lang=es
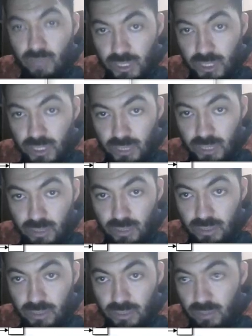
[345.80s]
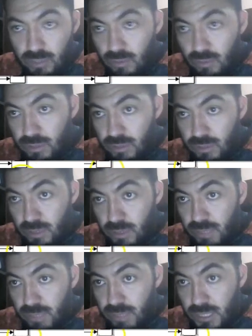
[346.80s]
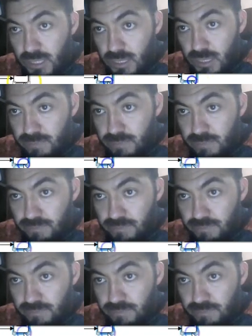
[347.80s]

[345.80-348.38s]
en 0 listo bueno vamos a ver qué pasa aquí